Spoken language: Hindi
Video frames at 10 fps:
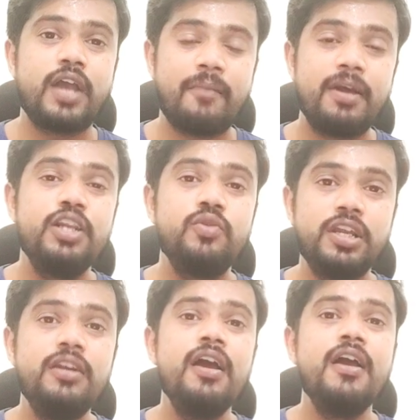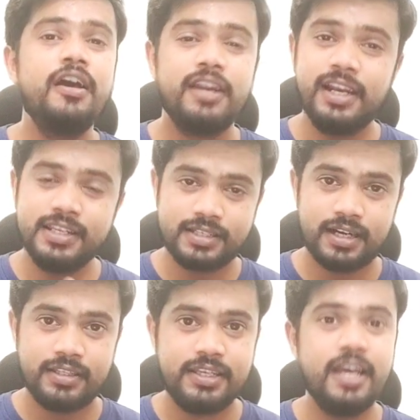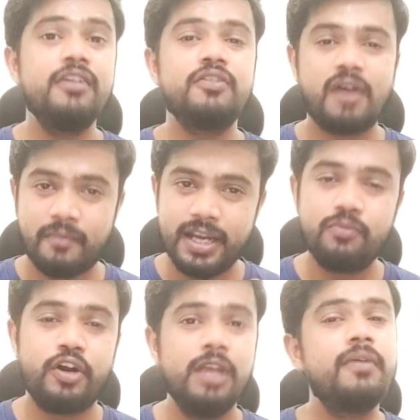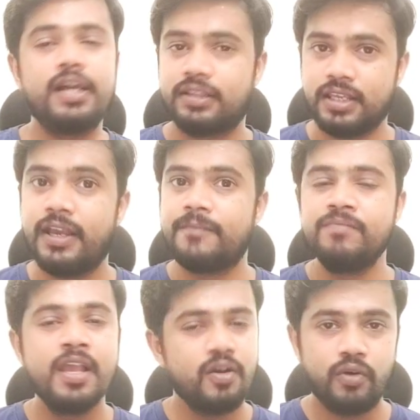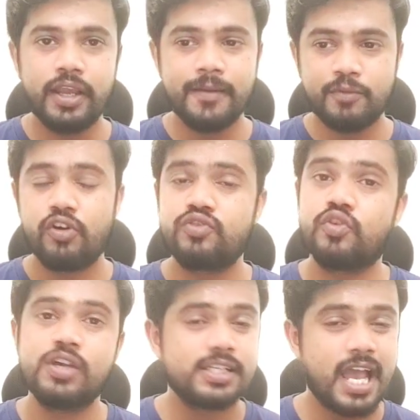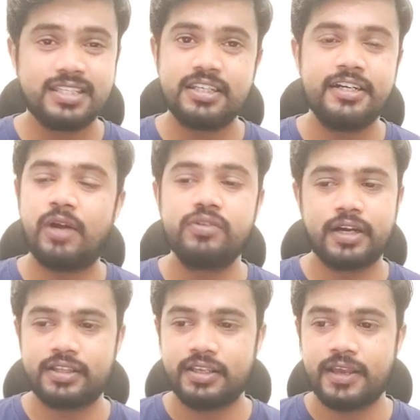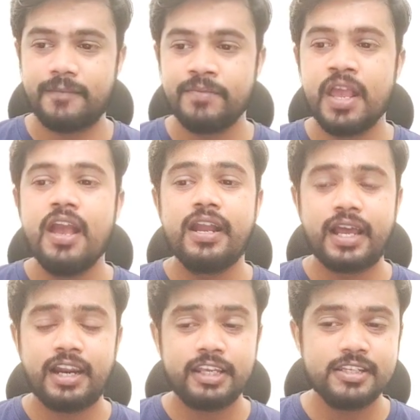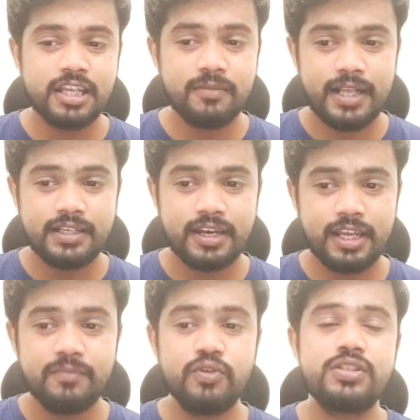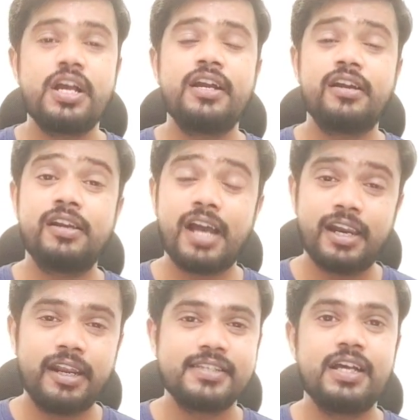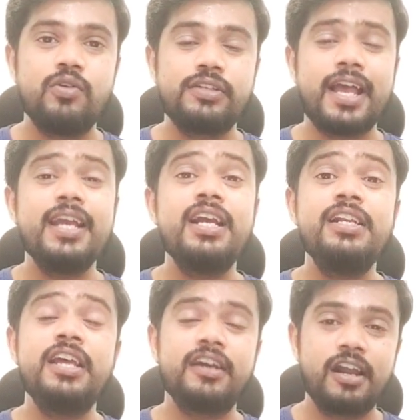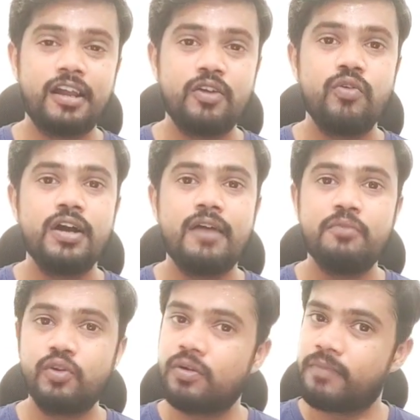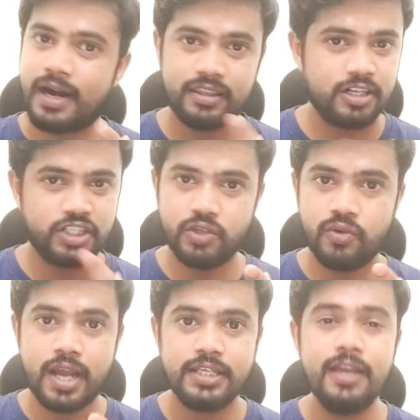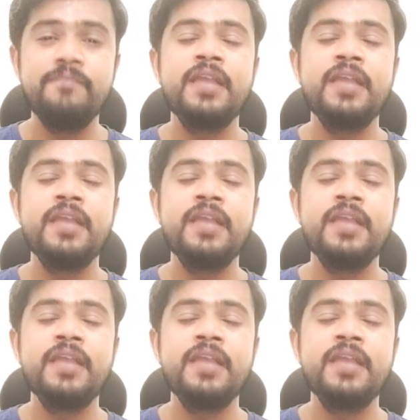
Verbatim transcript: सौ यूरिन रिलीज करती है हमारी बॉडी बनाती है ओके okay, और उसको एक्सक्रीट आउट करती है कलर की इसकी बात करें हम तो इसका कलर कैसा होता है क्लियर कलर होगा बिल्कुल पारदर्शी होगा ये